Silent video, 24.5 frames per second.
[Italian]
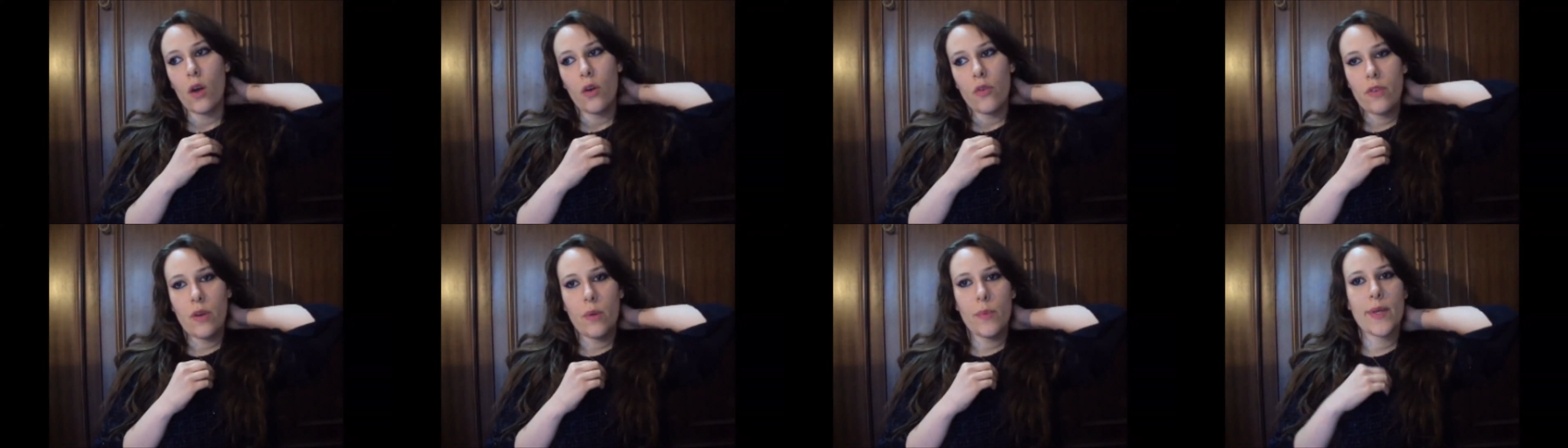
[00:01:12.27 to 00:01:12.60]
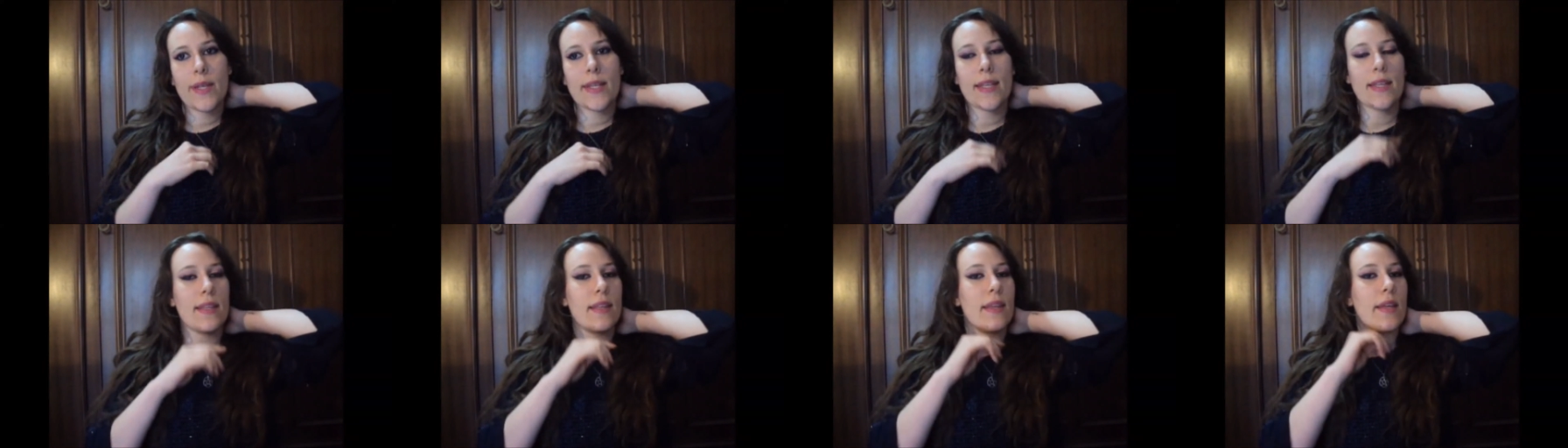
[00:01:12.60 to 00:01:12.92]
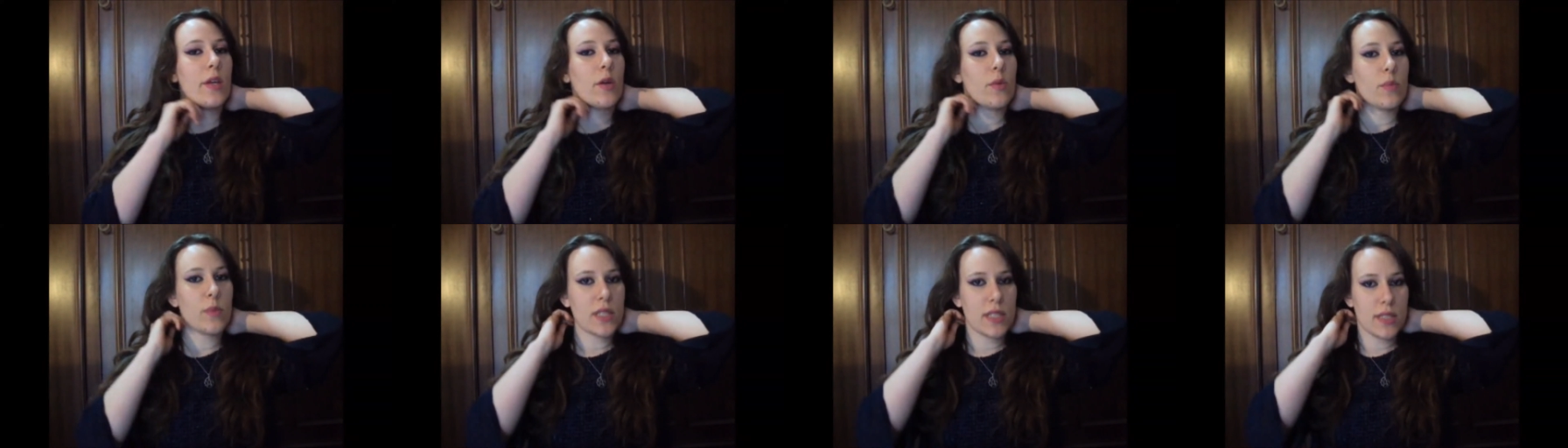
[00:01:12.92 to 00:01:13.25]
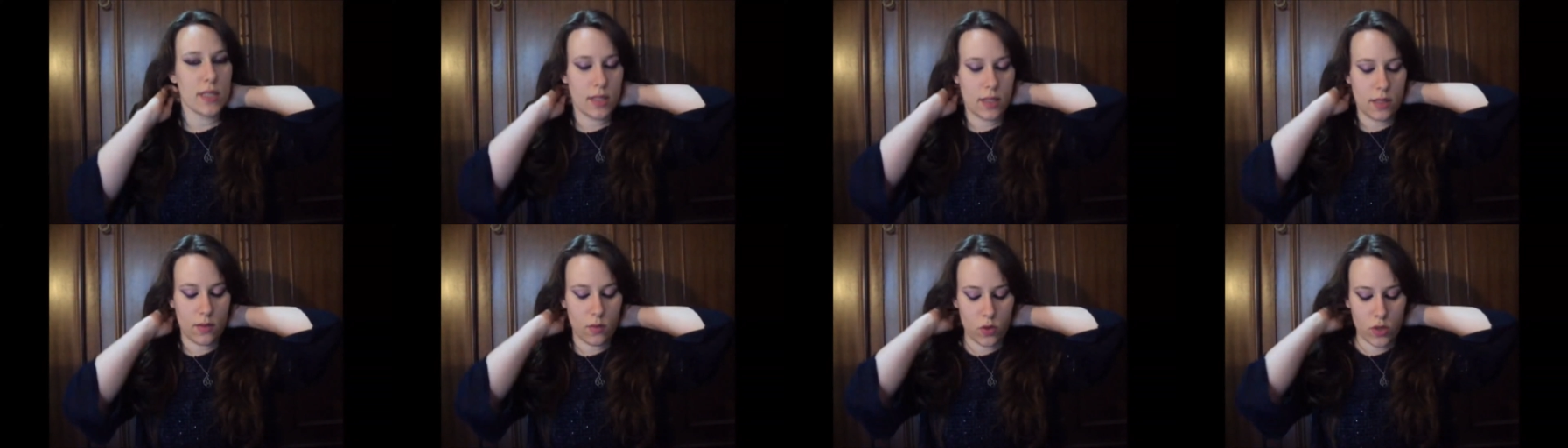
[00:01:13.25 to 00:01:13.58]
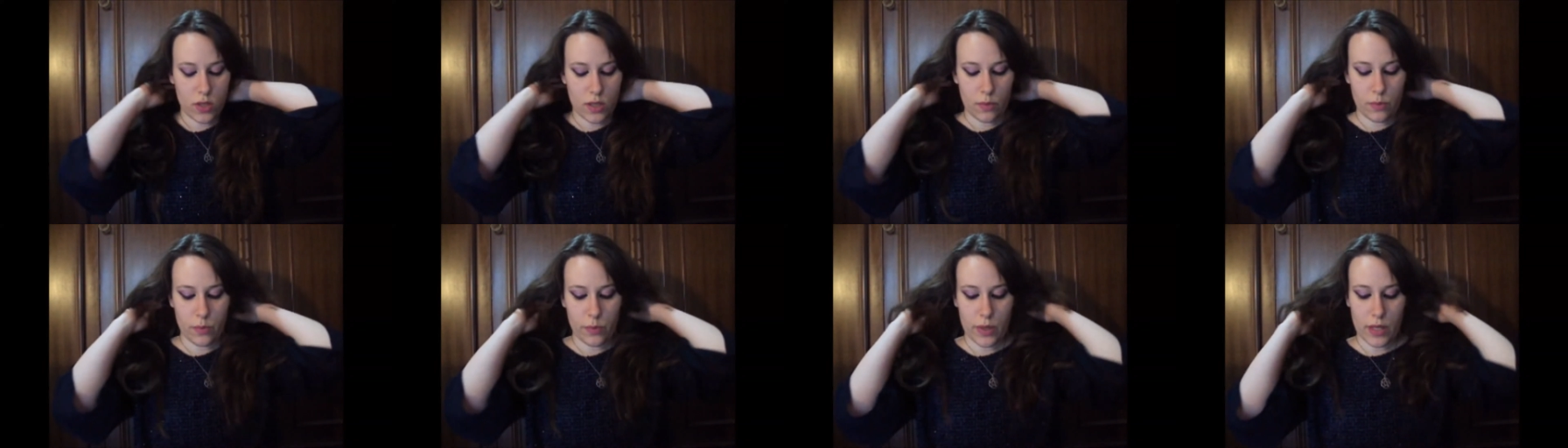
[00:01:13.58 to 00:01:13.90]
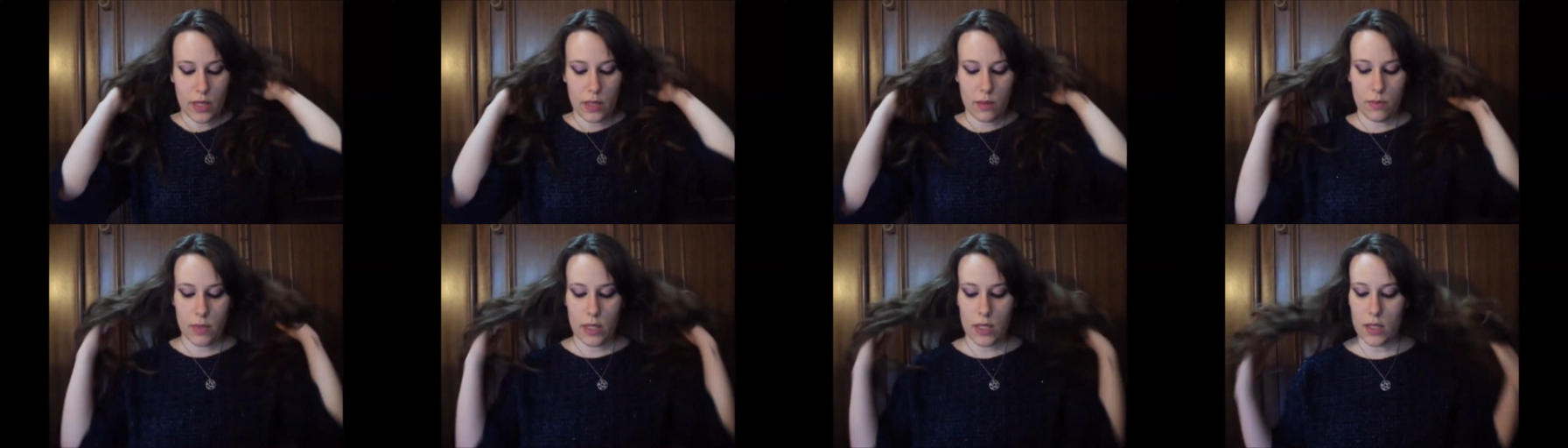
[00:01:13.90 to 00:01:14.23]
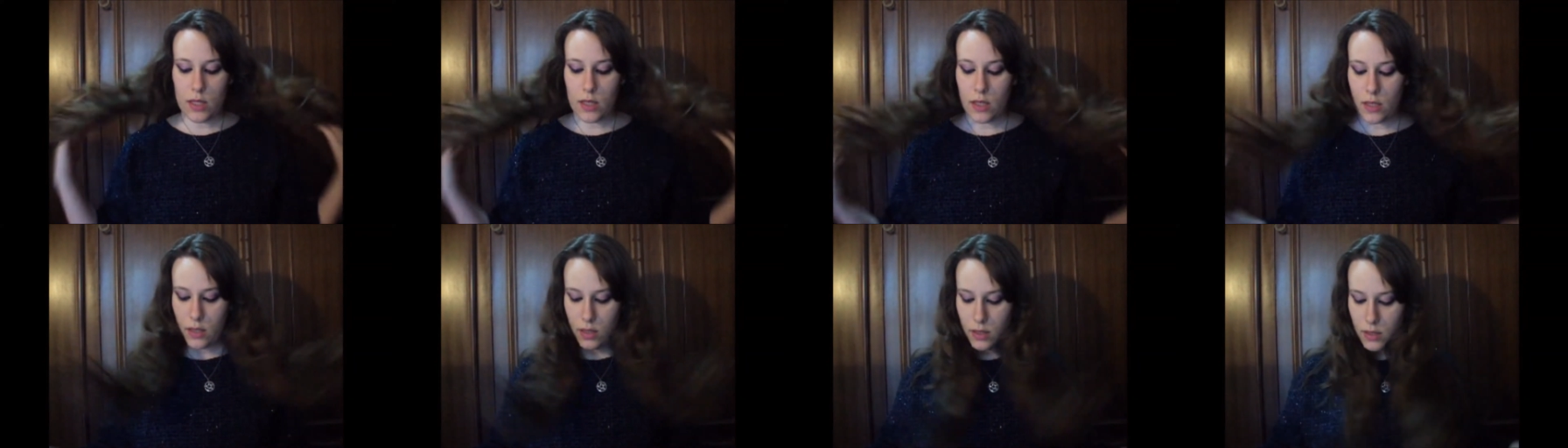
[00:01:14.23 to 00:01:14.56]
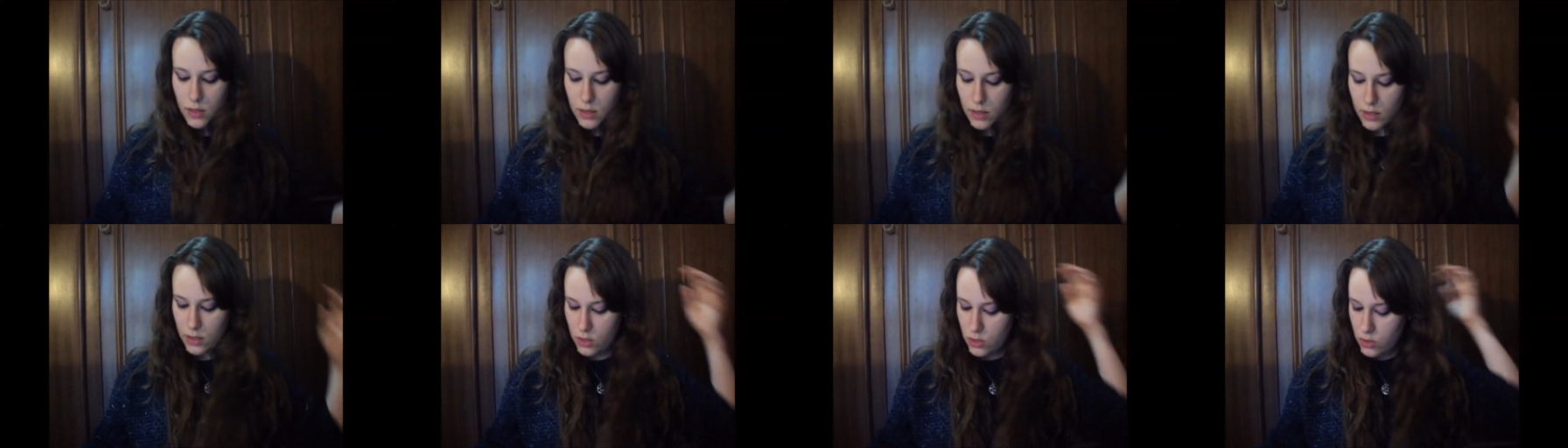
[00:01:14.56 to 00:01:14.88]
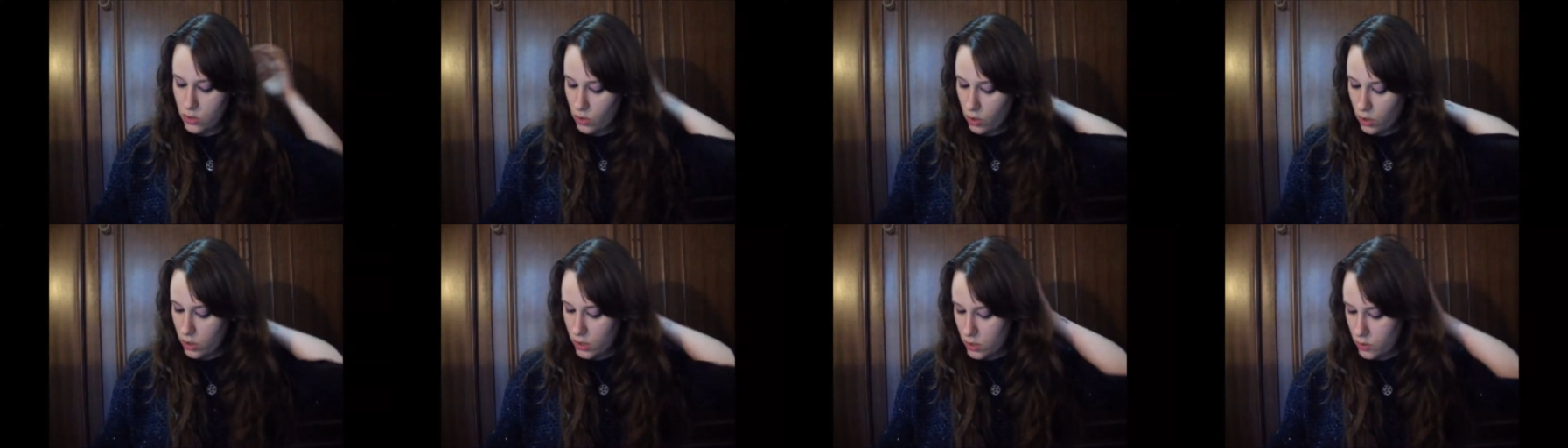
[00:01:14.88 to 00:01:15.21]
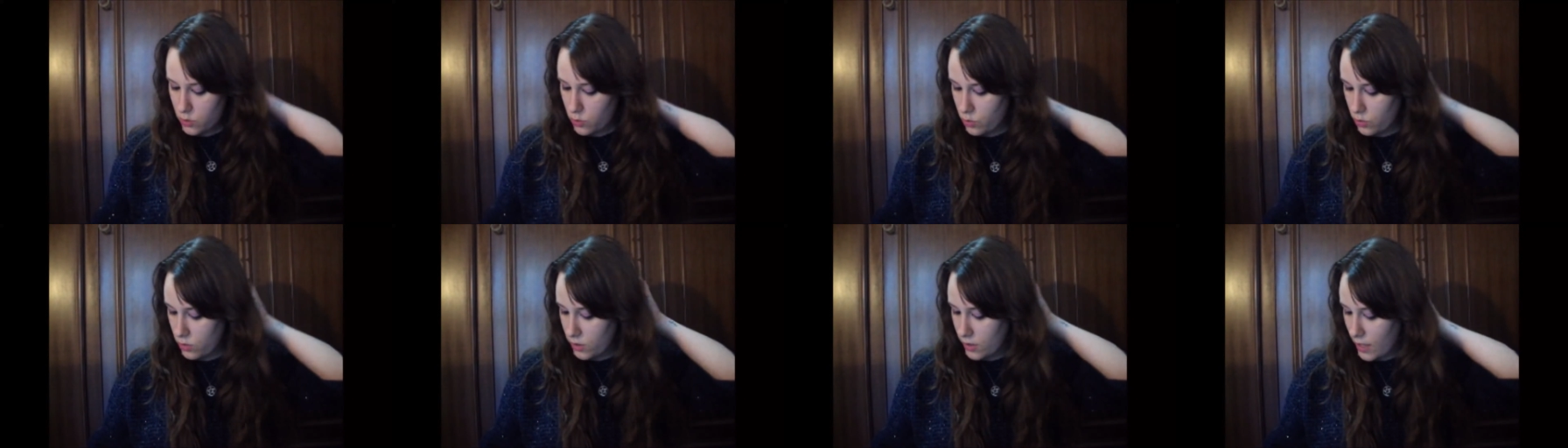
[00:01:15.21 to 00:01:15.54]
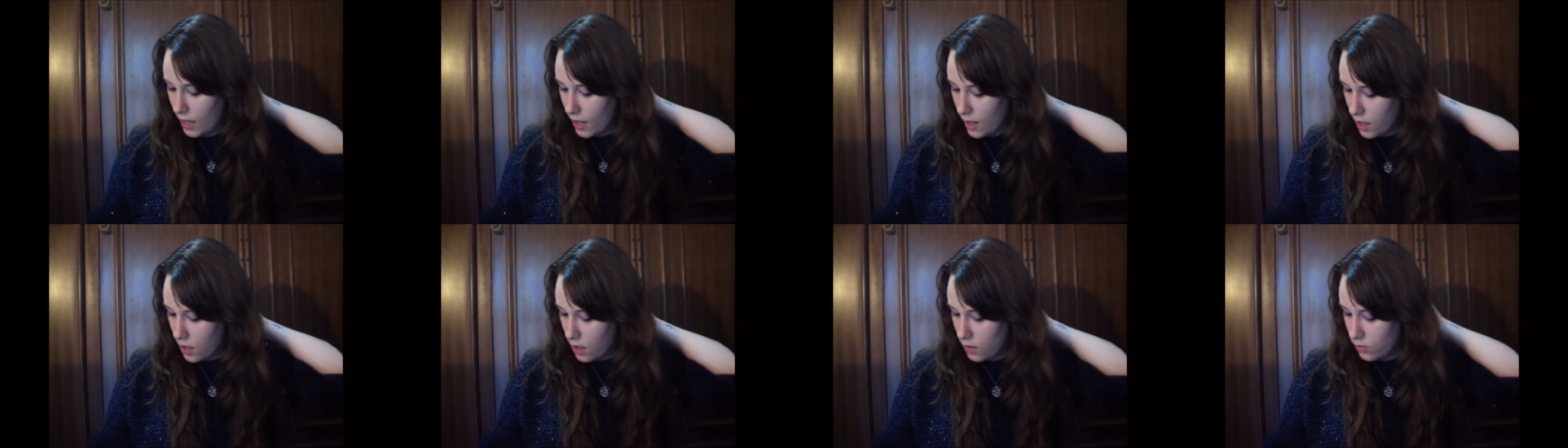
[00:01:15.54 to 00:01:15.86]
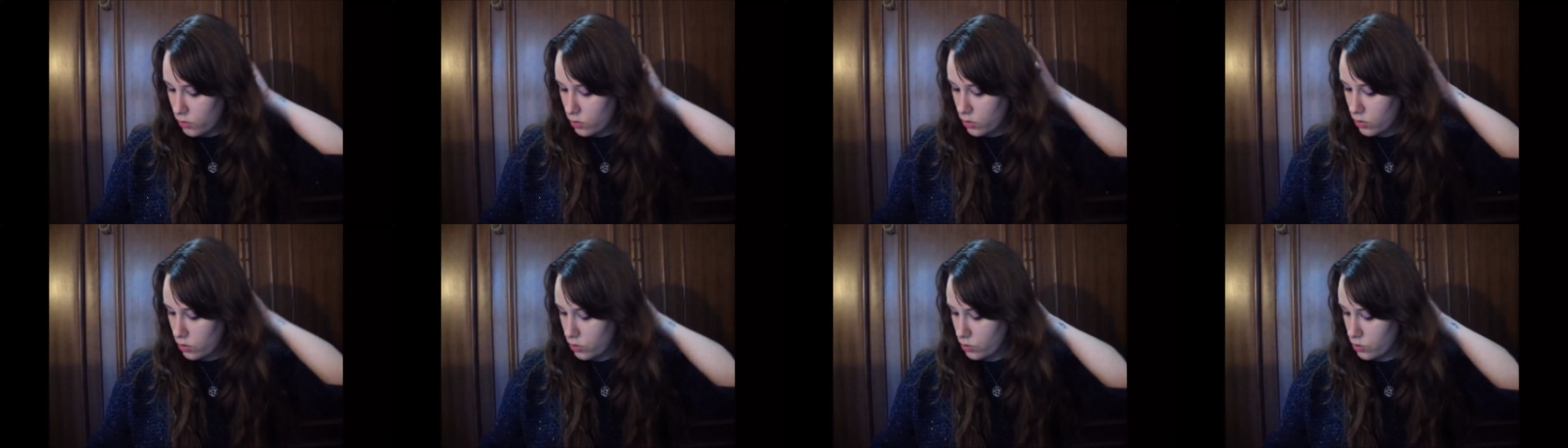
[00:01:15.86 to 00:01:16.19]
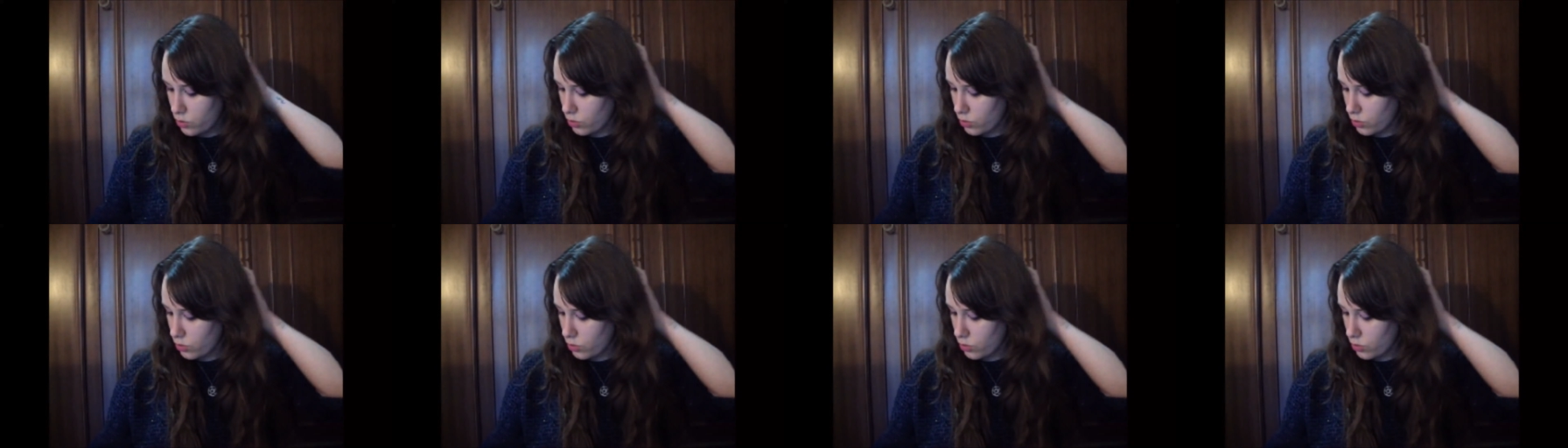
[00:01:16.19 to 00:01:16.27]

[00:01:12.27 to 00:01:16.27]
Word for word: Ovviamente io mi sentivo sempre le mie le storie sul diavolo,